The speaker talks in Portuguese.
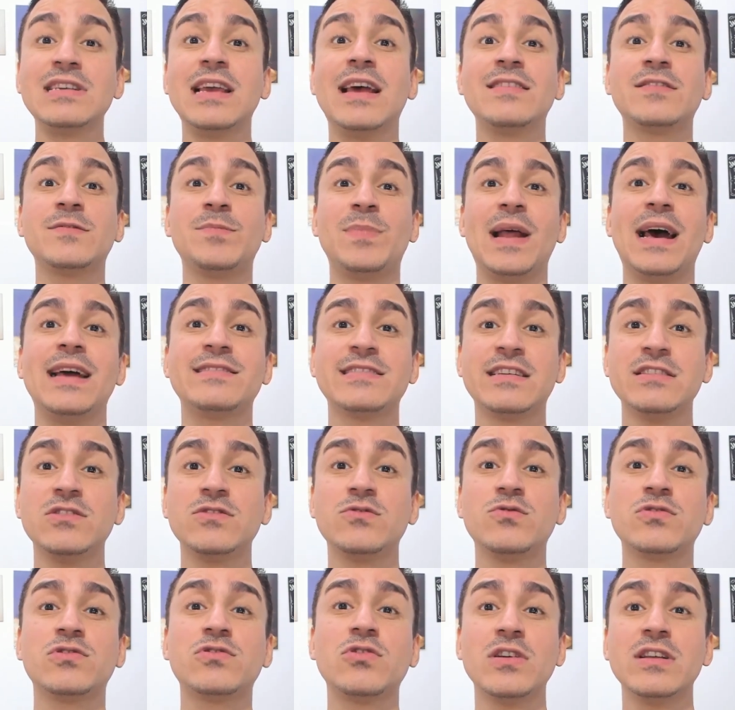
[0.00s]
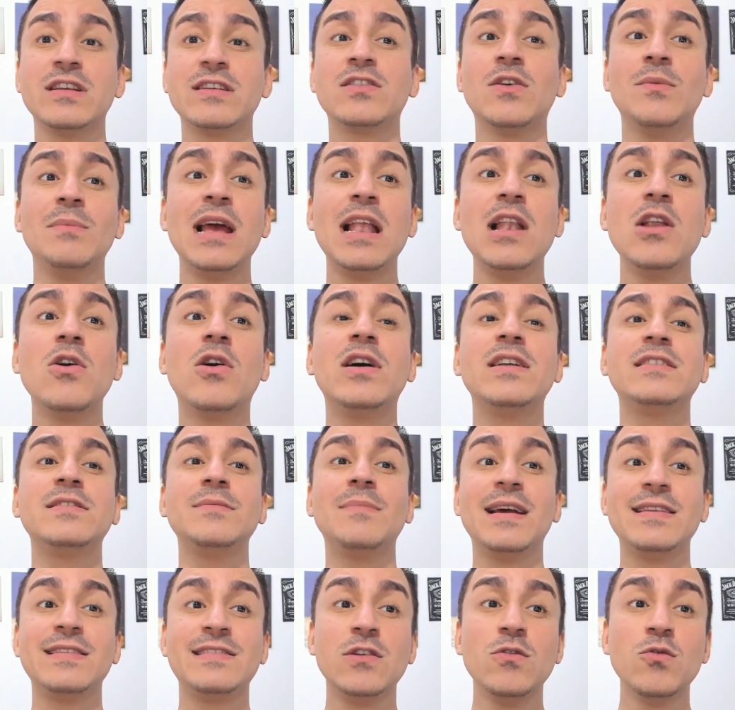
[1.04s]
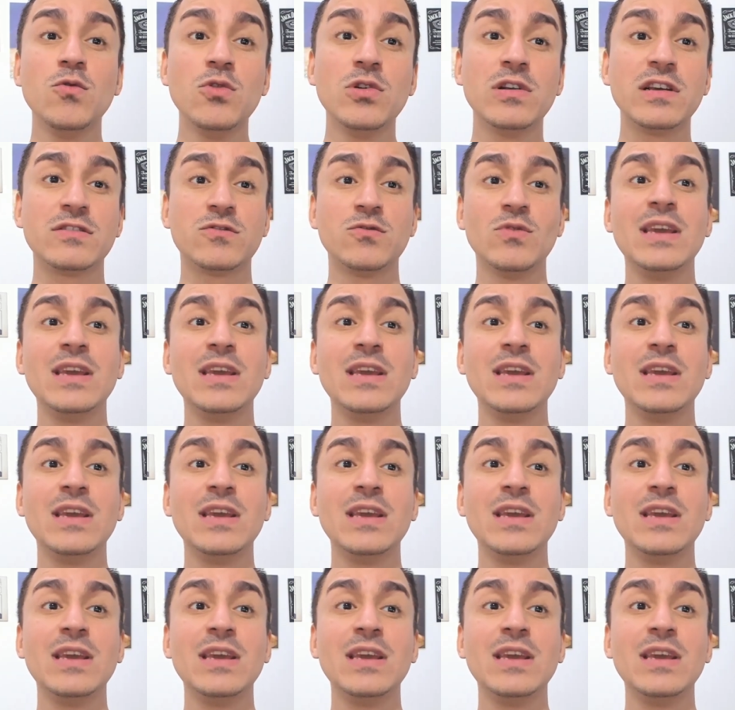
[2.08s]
e as práticas de custódia são melhores e mais seguras.